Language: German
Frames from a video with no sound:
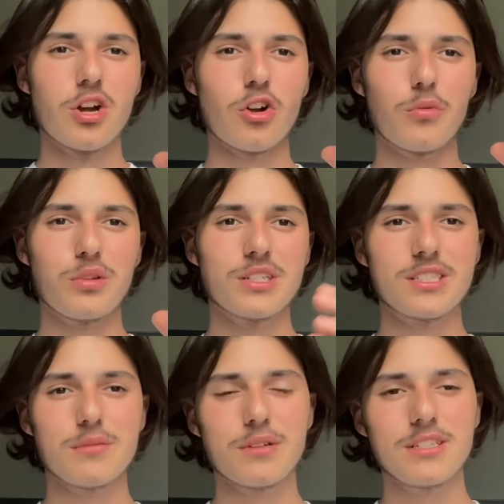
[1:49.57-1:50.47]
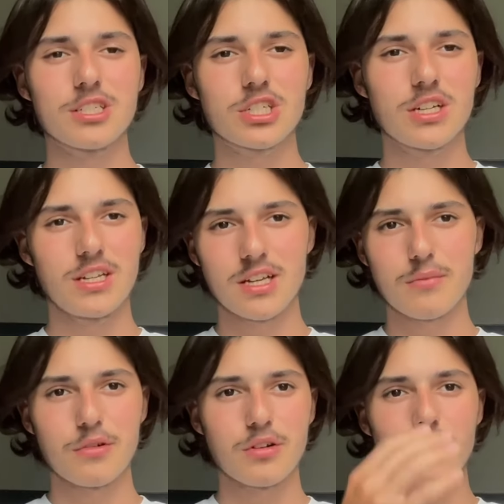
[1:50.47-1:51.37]
Kommentieren Sie mal an dieser Stelle Ihre
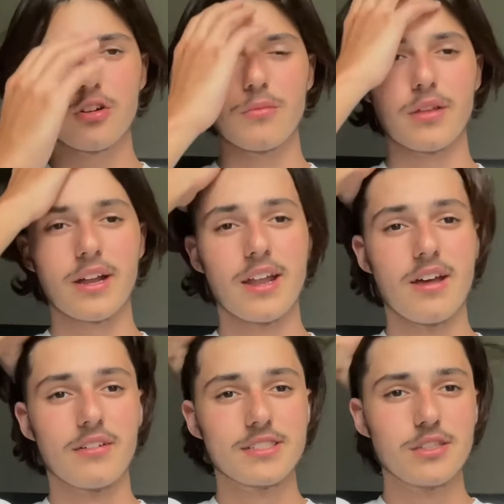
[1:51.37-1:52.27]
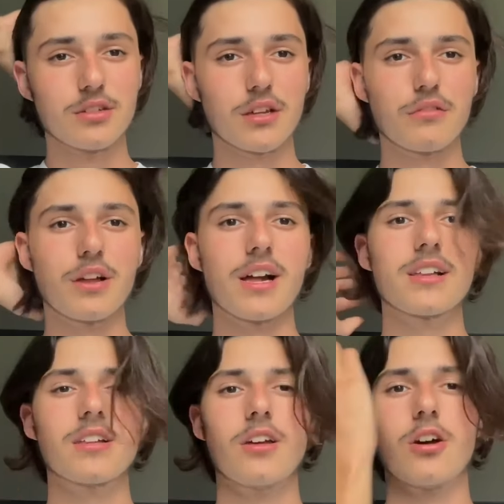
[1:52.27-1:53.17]
Meinung in den Kommentaren, was Sie auch davon
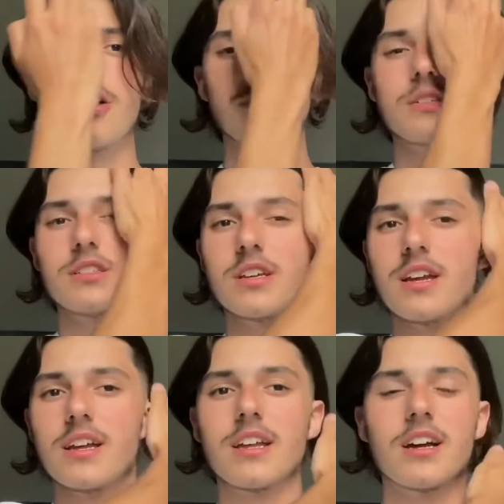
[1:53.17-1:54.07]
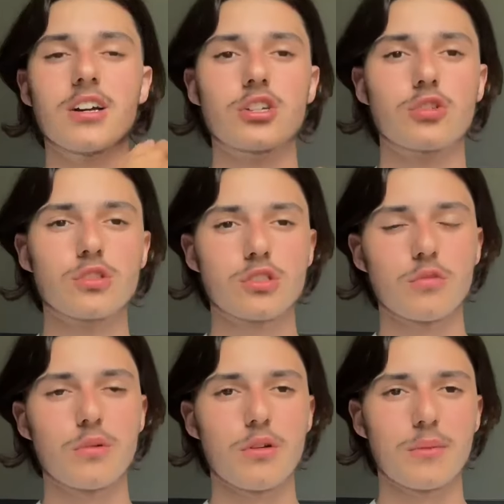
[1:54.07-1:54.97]
halten, ob diese ja,
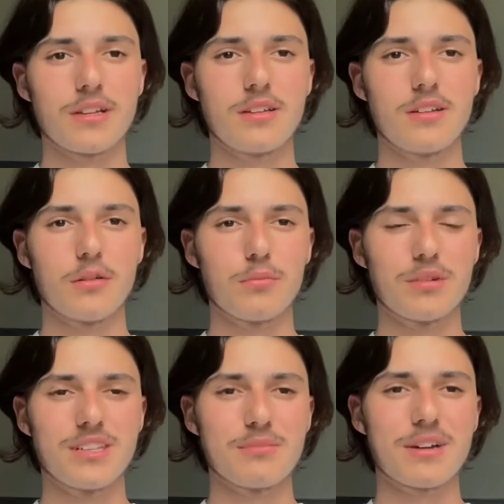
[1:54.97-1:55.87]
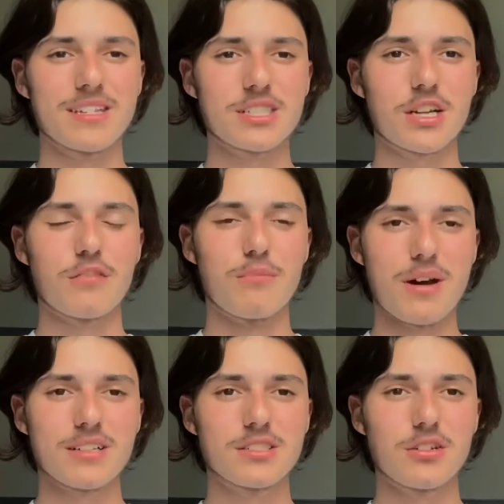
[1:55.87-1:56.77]
Schutztruppe, ob man, die, ob man die im Gazastreifen
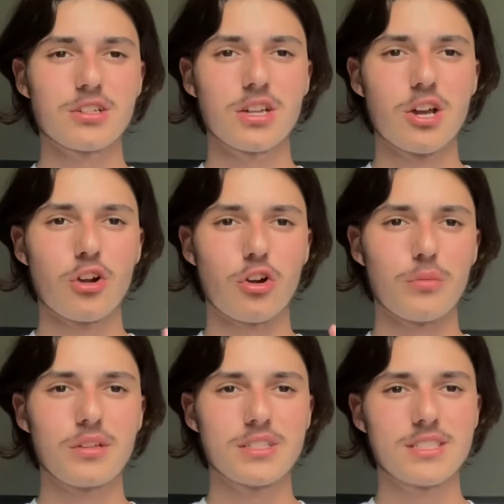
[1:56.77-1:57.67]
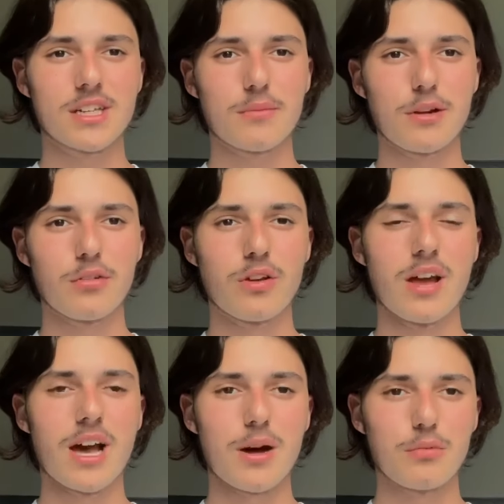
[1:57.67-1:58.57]
machen sollte. Kommentieren Sie Ihre Meinung.
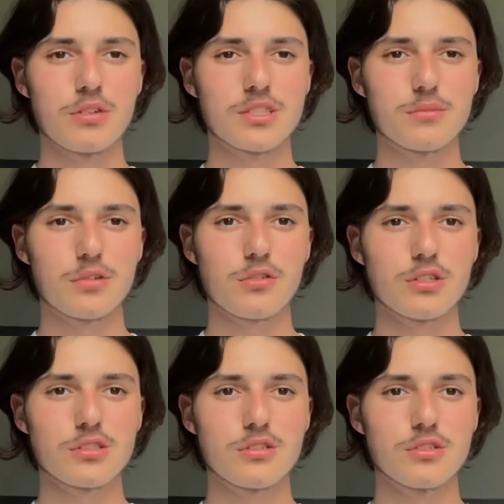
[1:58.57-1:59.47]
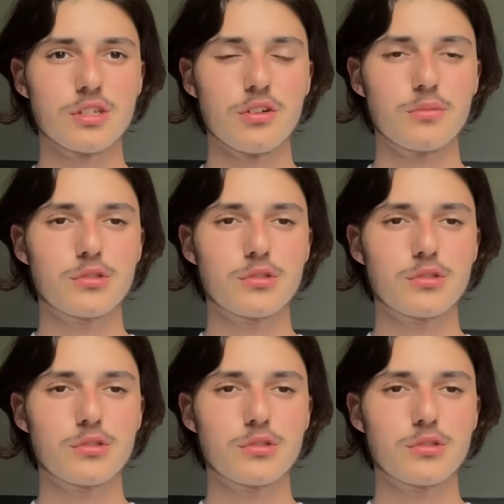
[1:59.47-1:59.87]
Abonnieren Sie mich kostenlos, um in